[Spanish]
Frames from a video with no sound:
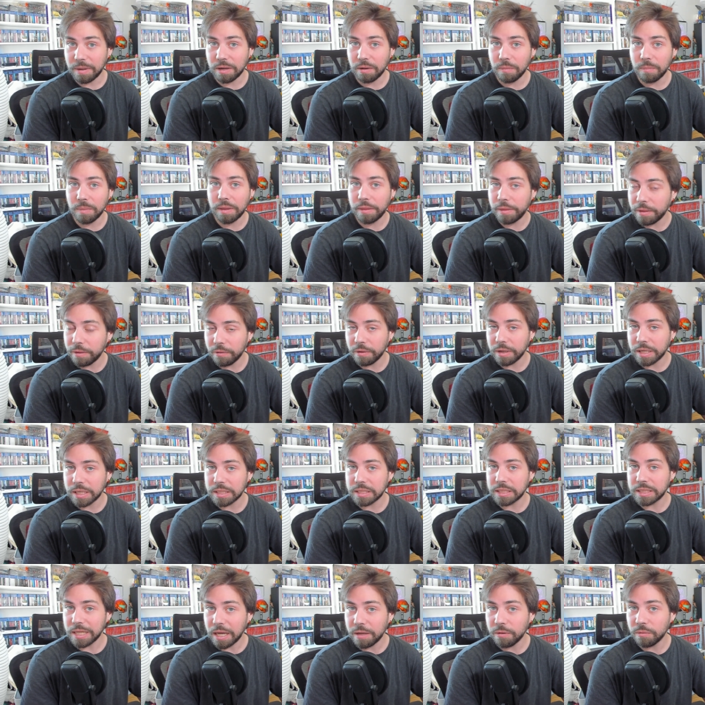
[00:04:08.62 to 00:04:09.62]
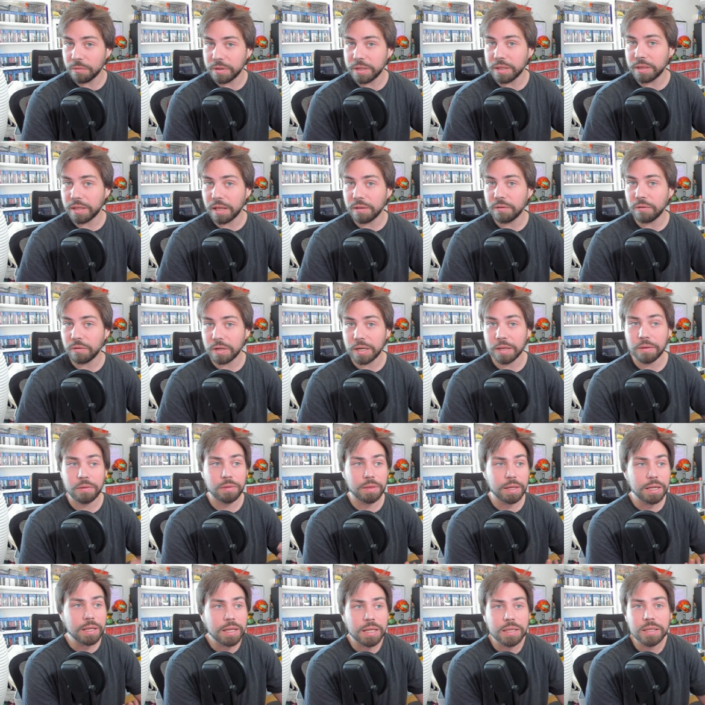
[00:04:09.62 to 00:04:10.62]
convencido de que si hay un Nintendo Direct
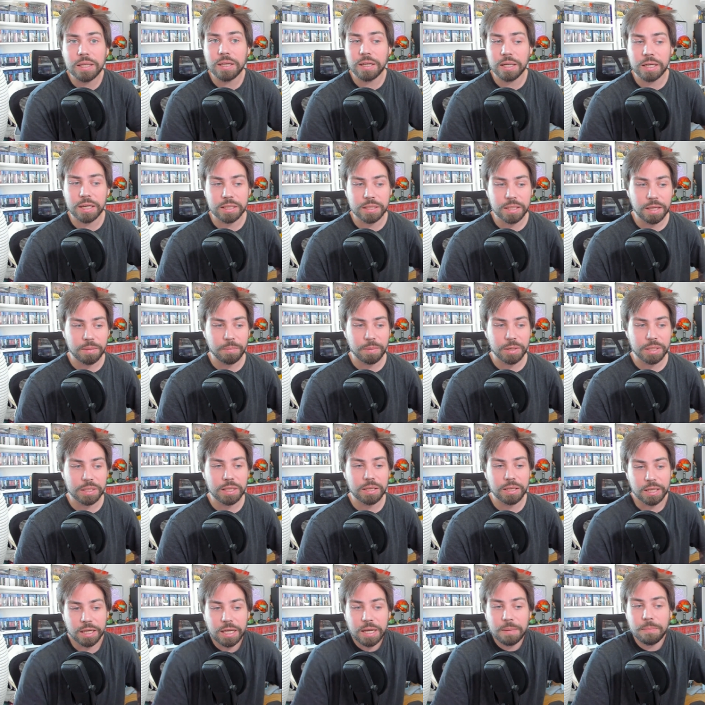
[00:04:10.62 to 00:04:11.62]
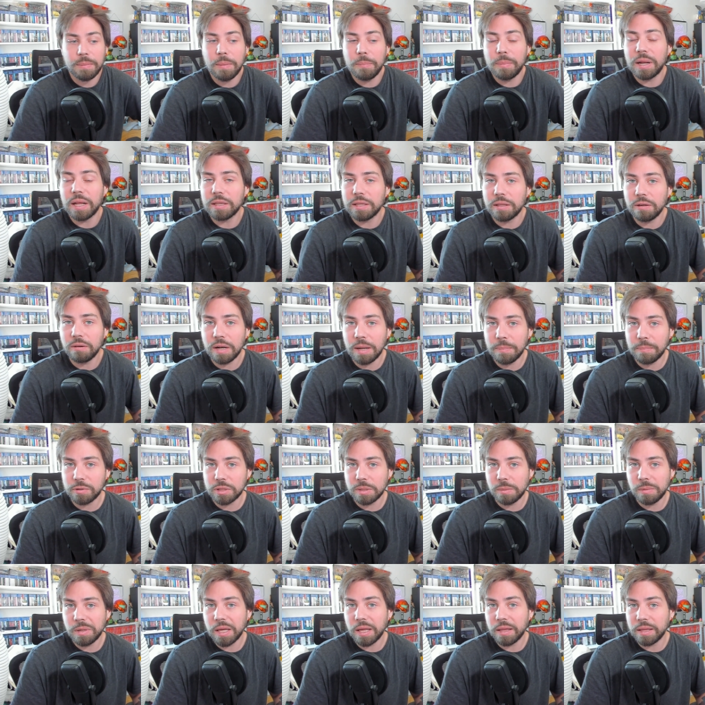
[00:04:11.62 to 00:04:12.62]
Zelda tiene que estar presente, que me planteo la
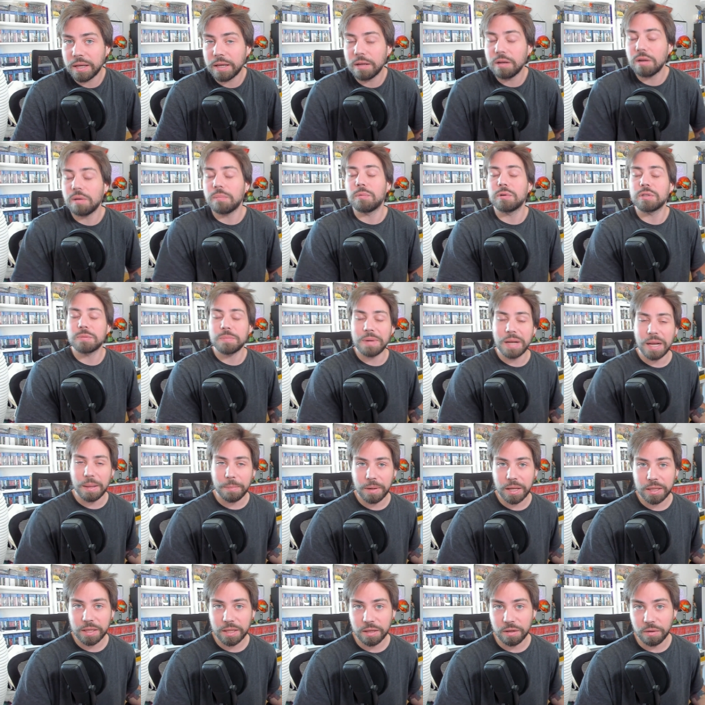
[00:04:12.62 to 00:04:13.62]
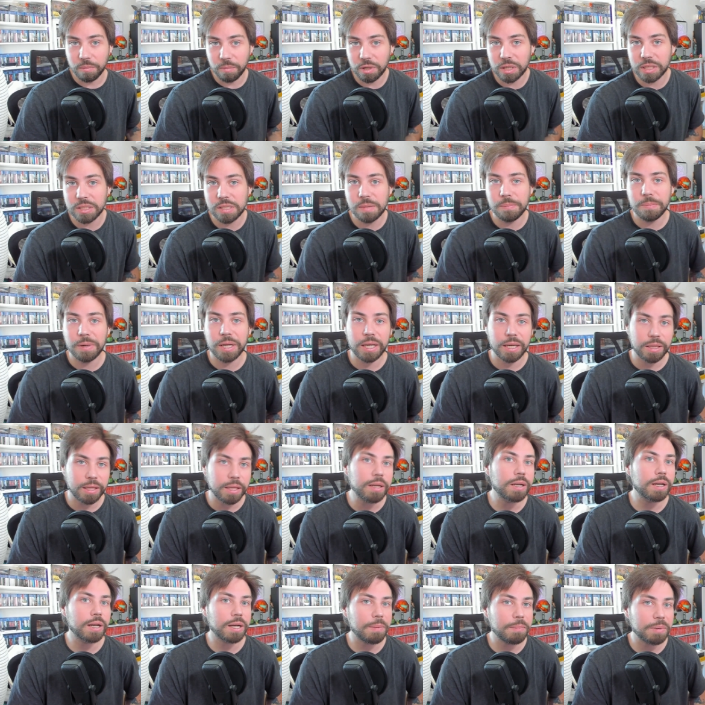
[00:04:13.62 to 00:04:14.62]
posibilidad de que no, pues me la planteo porque siempre hay que
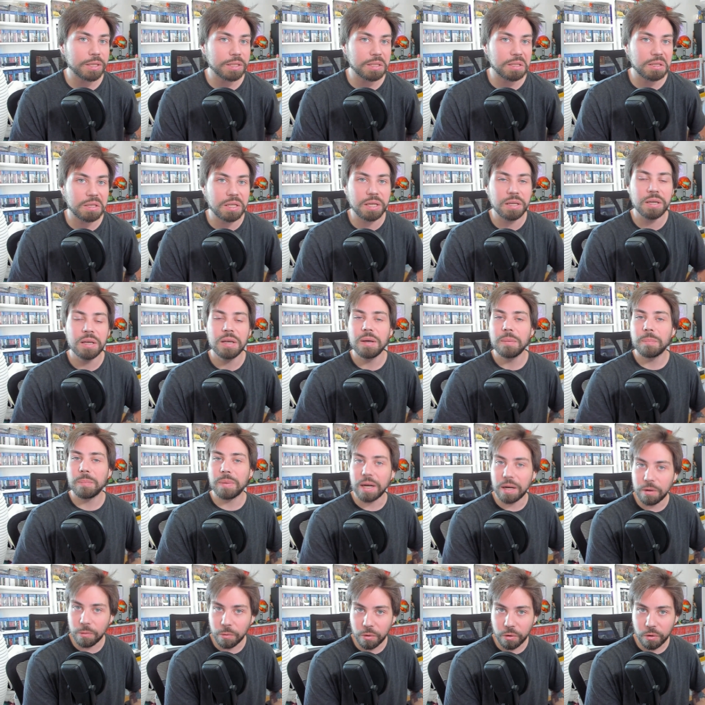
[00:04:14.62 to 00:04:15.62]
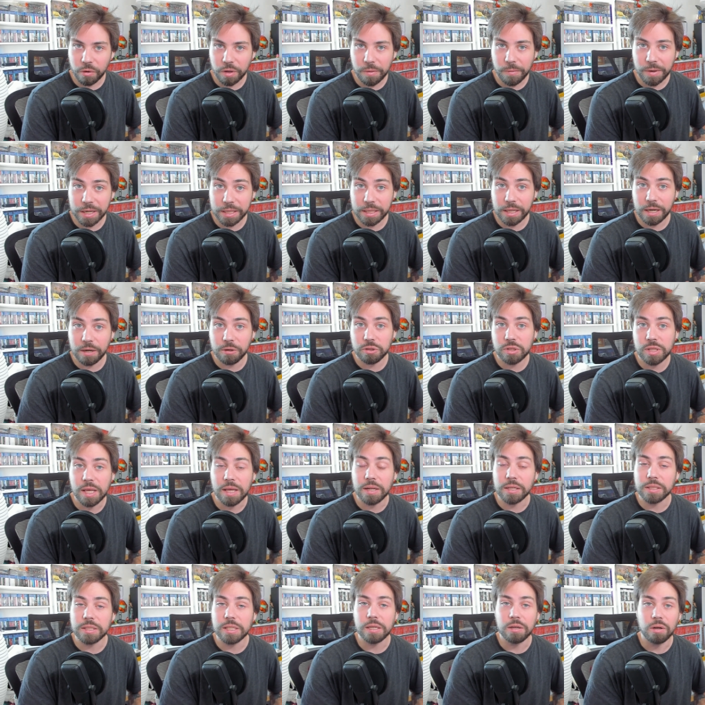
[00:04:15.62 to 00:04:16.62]
tenerla presente para luego no llevarte a la
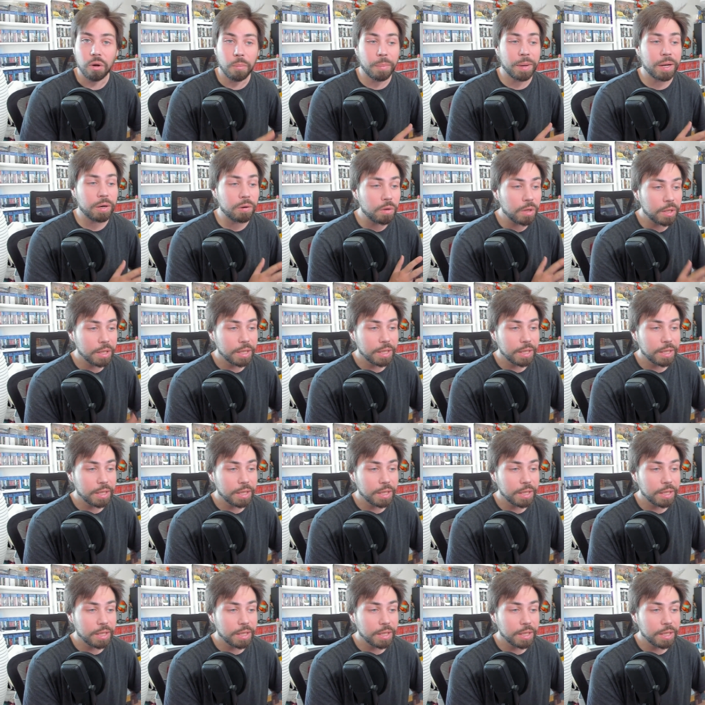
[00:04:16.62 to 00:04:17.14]
hostia del siglo, pero